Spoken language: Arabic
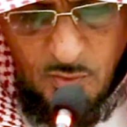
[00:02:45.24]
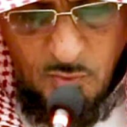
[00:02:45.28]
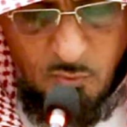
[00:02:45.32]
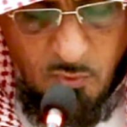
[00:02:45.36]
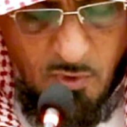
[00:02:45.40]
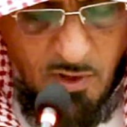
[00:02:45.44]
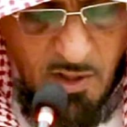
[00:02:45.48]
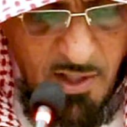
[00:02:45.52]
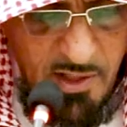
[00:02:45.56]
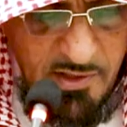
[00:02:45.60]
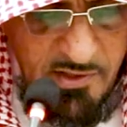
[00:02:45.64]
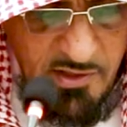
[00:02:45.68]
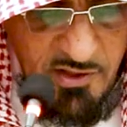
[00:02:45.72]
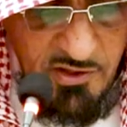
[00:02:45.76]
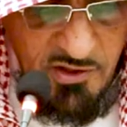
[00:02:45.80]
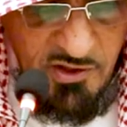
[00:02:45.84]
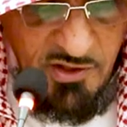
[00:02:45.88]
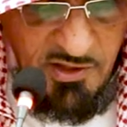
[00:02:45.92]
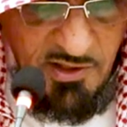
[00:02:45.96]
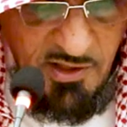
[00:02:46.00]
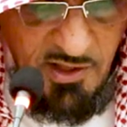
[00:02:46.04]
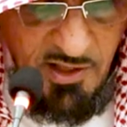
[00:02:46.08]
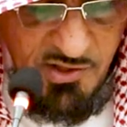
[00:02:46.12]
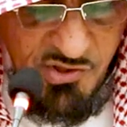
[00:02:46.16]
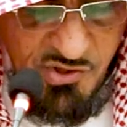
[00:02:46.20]

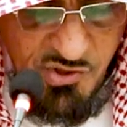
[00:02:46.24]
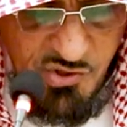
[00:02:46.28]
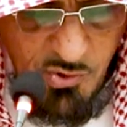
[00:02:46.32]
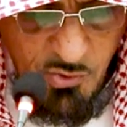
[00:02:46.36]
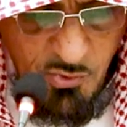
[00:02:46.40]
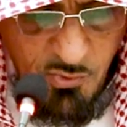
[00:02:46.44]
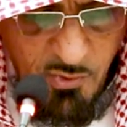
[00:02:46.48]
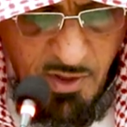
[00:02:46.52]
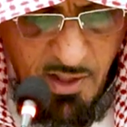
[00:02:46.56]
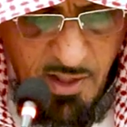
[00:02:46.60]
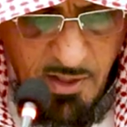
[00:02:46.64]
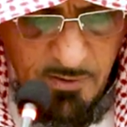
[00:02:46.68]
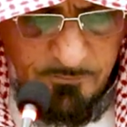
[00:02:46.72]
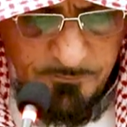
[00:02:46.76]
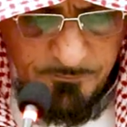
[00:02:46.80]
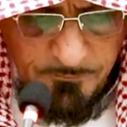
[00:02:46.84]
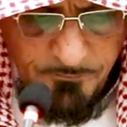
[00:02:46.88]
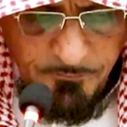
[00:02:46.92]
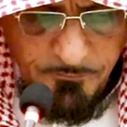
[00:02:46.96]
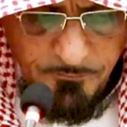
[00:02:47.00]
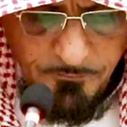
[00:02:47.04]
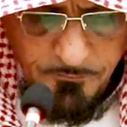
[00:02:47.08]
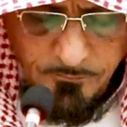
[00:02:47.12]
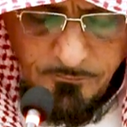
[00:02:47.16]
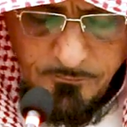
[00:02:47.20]
وهذه السورة
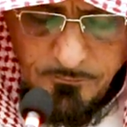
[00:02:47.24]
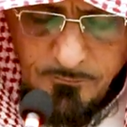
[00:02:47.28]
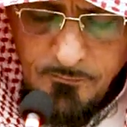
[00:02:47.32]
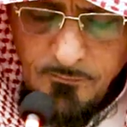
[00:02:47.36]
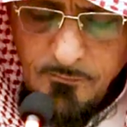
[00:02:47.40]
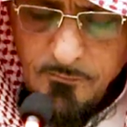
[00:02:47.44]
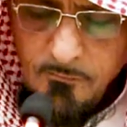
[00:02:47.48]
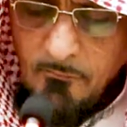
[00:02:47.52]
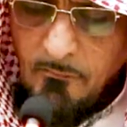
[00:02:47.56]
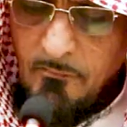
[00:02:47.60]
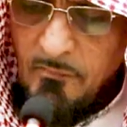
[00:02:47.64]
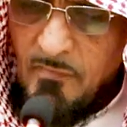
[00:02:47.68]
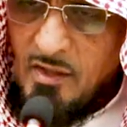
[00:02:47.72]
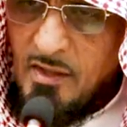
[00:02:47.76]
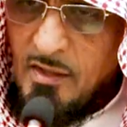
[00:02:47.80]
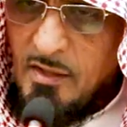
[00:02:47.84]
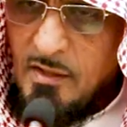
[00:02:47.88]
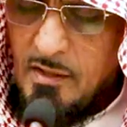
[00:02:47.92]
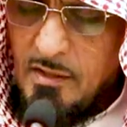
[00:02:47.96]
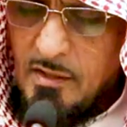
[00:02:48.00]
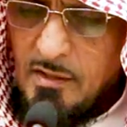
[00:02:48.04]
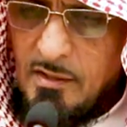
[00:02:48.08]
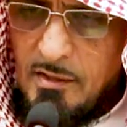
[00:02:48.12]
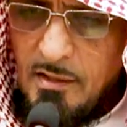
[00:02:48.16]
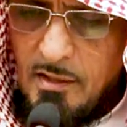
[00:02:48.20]

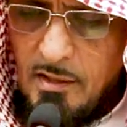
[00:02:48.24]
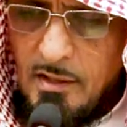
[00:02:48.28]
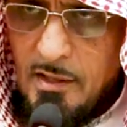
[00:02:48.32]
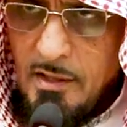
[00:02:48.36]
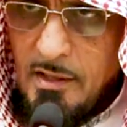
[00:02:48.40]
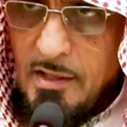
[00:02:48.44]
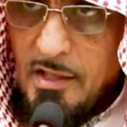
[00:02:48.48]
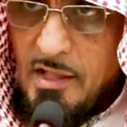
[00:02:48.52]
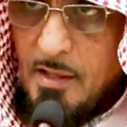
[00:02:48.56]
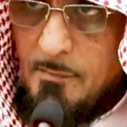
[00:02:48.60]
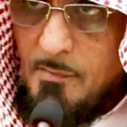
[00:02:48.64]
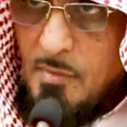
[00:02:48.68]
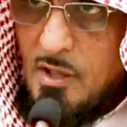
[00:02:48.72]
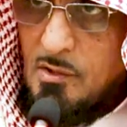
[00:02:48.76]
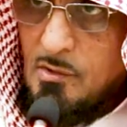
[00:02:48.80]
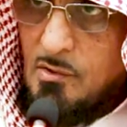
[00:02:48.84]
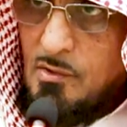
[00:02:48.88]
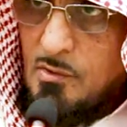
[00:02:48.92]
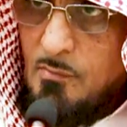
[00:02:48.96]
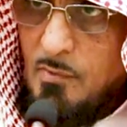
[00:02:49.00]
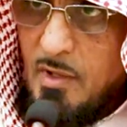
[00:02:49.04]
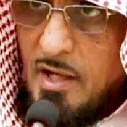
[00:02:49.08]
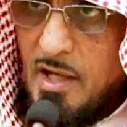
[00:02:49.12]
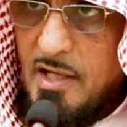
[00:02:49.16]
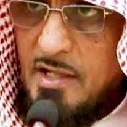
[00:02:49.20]
آه، إن لم
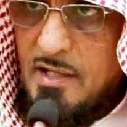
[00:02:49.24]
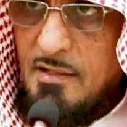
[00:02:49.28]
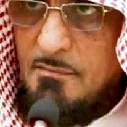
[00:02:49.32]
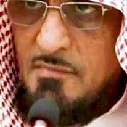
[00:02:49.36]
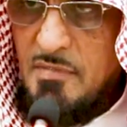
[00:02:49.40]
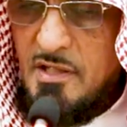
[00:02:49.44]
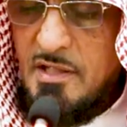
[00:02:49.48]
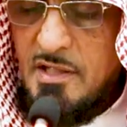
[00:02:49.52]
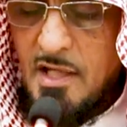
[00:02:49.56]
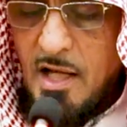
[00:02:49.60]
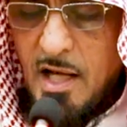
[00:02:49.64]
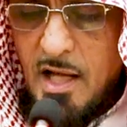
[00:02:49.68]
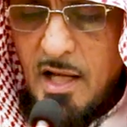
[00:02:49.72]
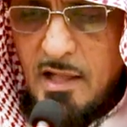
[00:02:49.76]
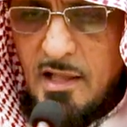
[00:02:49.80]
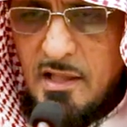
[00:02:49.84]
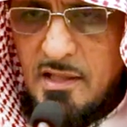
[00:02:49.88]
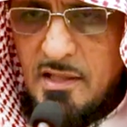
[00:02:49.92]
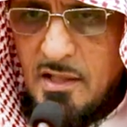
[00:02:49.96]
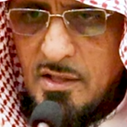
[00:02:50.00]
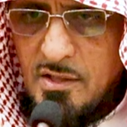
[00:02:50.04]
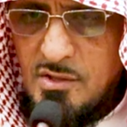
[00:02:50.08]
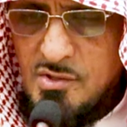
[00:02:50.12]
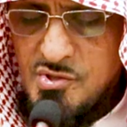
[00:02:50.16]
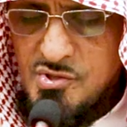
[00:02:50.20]
أكن واهم هي
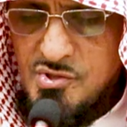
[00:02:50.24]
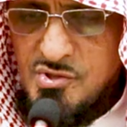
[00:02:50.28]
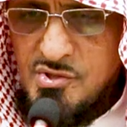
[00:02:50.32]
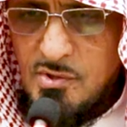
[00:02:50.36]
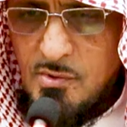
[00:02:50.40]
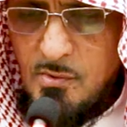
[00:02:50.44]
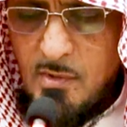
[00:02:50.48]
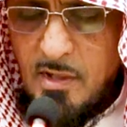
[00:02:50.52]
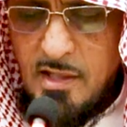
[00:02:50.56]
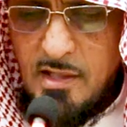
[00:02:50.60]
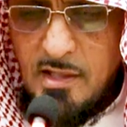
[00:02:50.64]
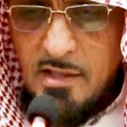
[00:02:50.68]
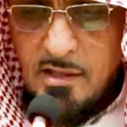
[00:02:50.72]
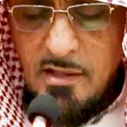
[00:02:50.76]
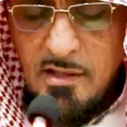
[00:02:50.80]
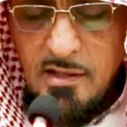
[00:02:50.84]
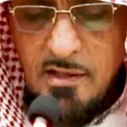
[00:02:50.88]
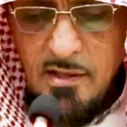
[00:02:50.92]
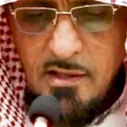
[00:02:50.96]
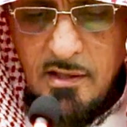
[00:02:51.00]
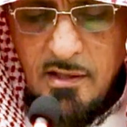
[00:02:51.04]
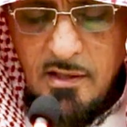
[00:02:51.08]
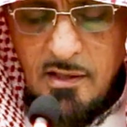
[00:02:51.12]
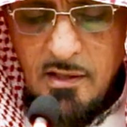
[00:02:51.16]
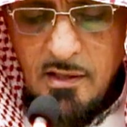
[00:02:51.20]
أكثر السور
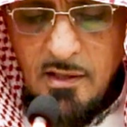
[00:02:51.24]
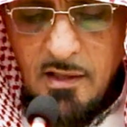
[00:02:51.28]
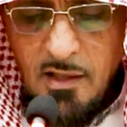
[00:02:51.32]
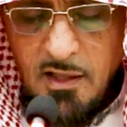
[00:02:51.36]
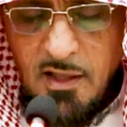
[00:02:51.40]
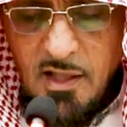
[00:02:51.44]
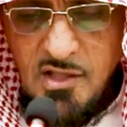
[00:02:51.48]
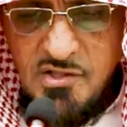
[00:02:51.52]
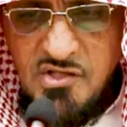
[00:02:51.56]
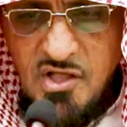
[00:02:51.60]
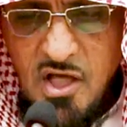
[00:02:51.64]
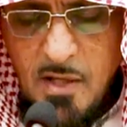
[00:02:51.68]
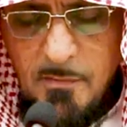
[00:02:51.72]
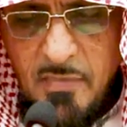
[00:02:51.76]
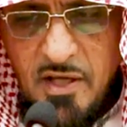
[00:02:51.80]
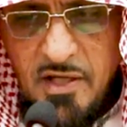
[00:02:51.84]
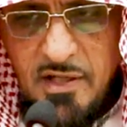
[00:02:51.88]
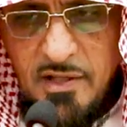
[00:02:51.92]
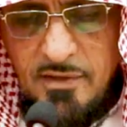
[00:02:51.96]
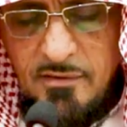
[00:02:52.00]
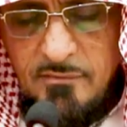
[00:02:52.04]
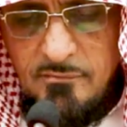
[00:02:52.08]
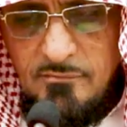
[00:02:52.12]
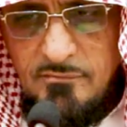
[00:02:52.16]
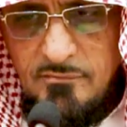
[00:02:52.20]

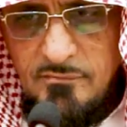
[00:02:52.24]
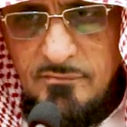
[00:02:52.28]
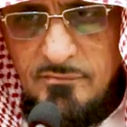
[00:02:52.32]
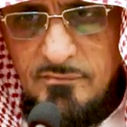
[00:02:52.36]
قسما